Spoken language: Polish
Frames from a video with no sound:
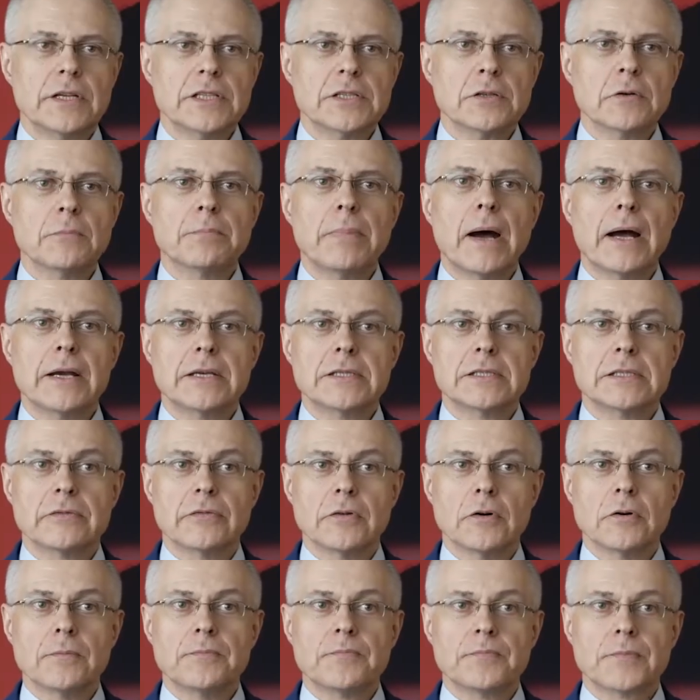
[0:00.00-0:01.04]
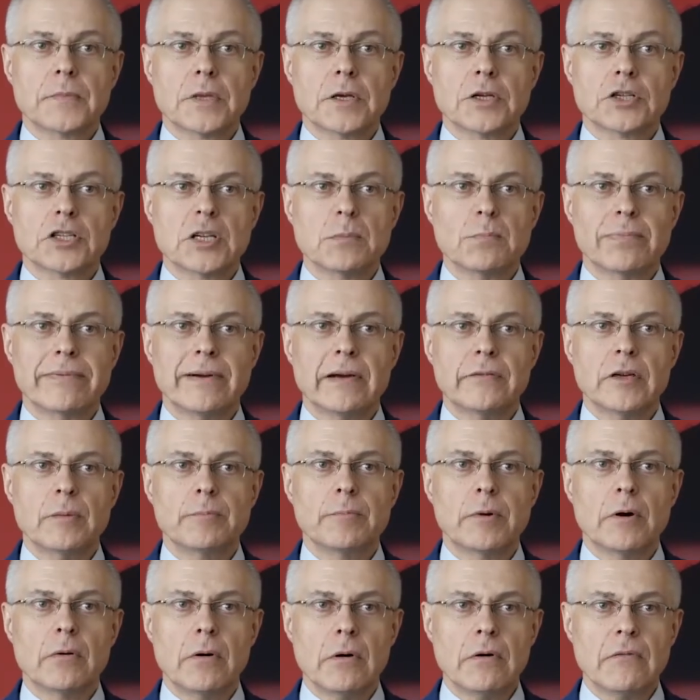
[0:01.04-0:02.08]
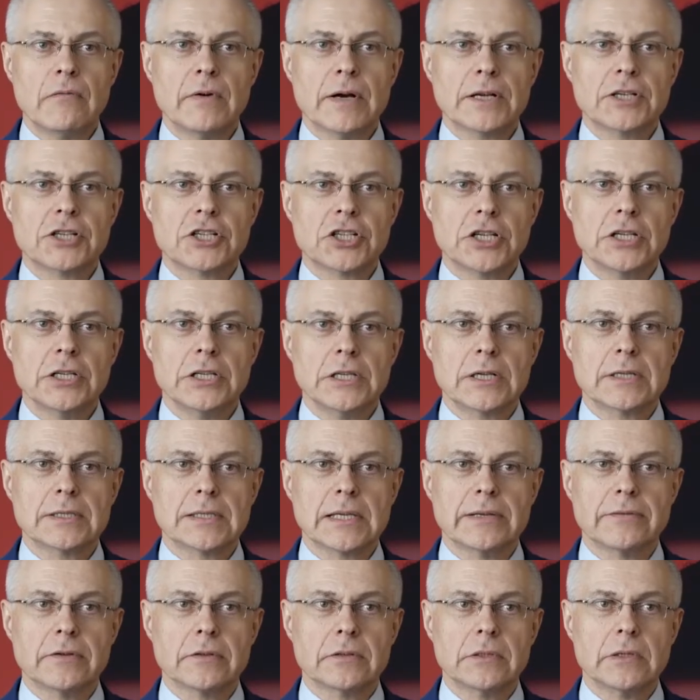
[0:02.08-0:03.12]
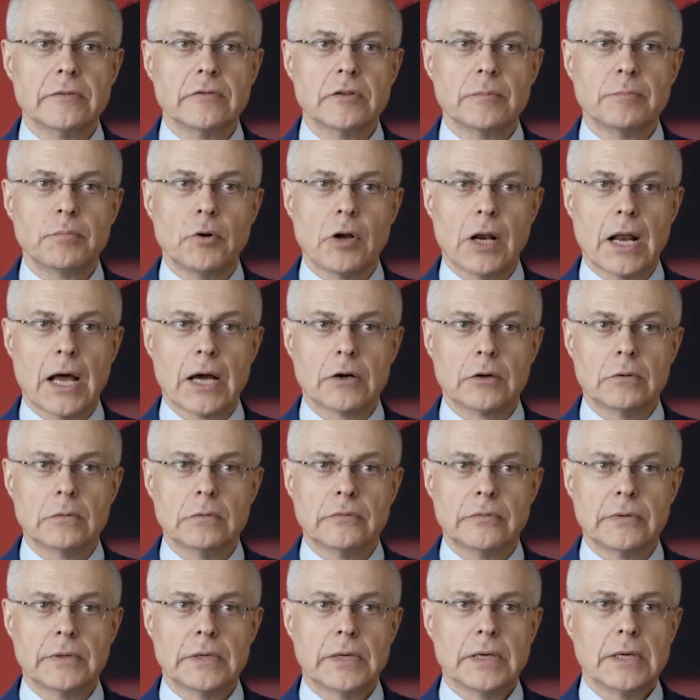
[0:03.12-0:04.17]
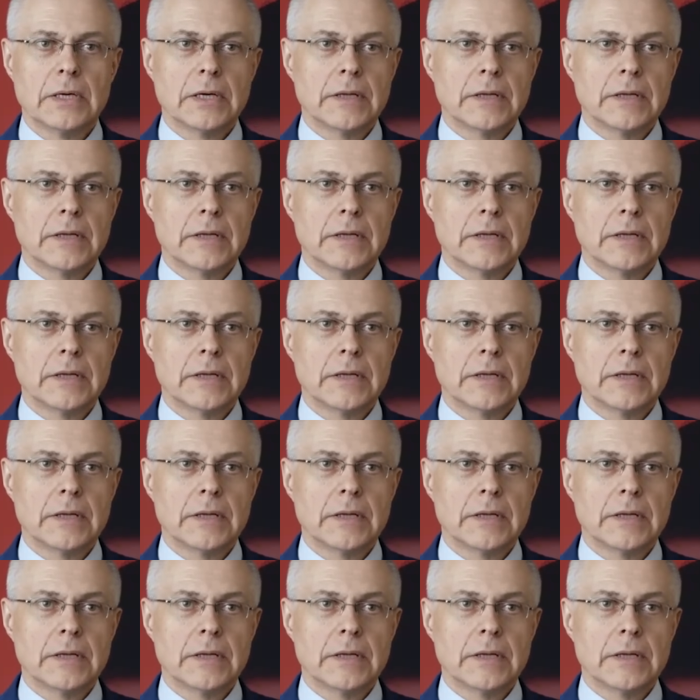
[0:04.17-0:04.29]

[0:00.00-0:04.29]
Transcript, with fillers: wiedzą Państwo, że prawie połowa czynnych zawodowo Polaków